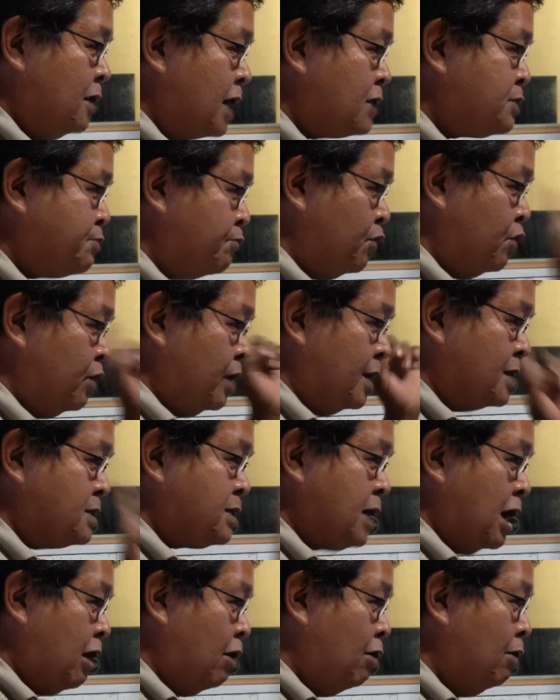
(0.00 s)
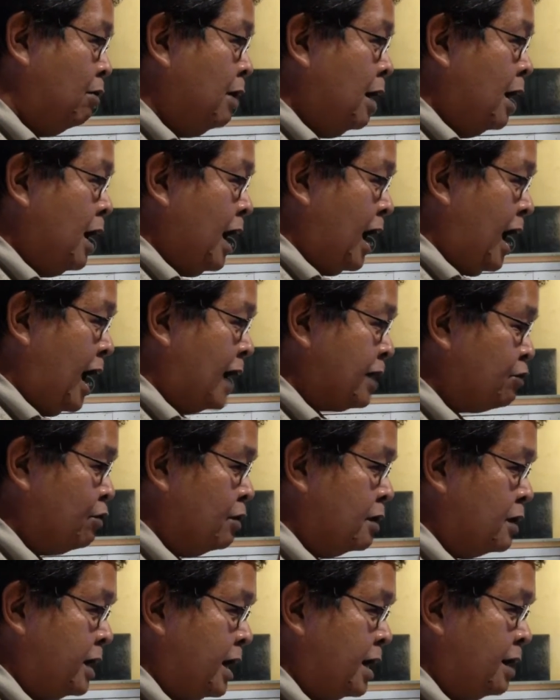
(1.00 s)
Last few years ago, ang
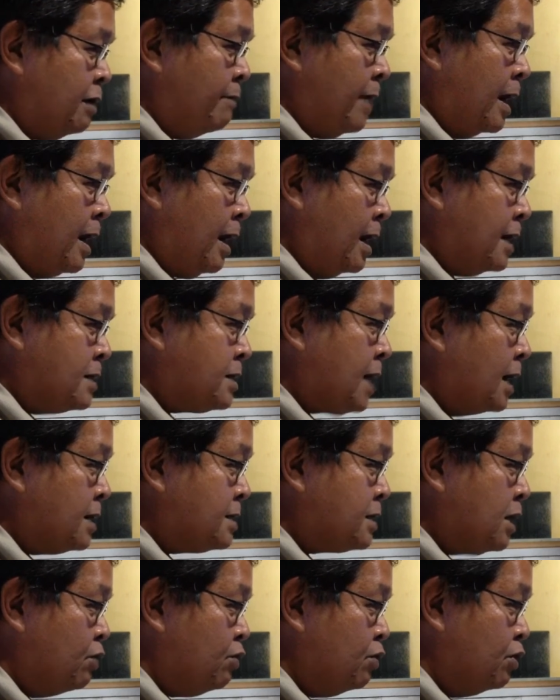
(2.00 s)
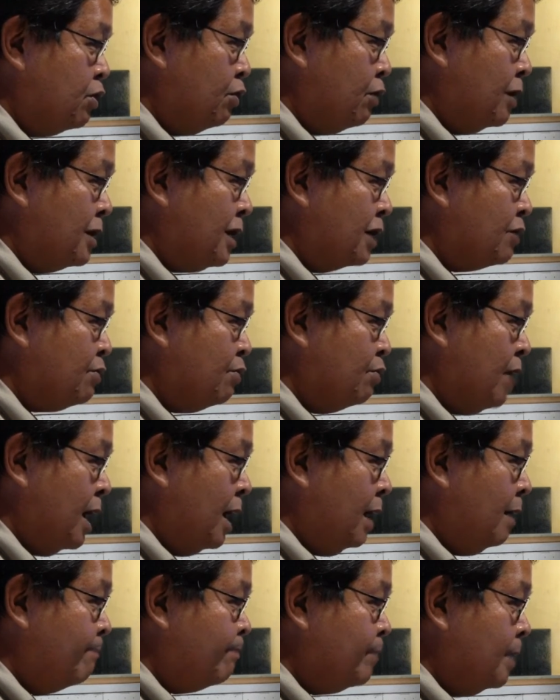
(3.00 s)
aton year, may isa ka segundo nga
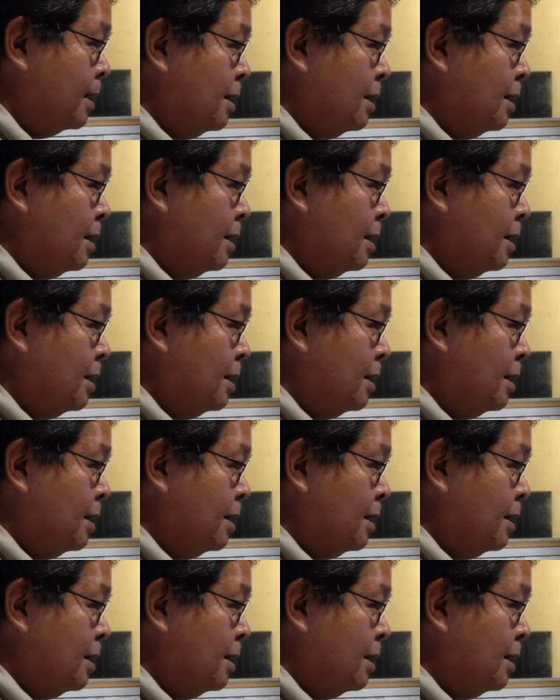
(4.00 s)
nagdugang.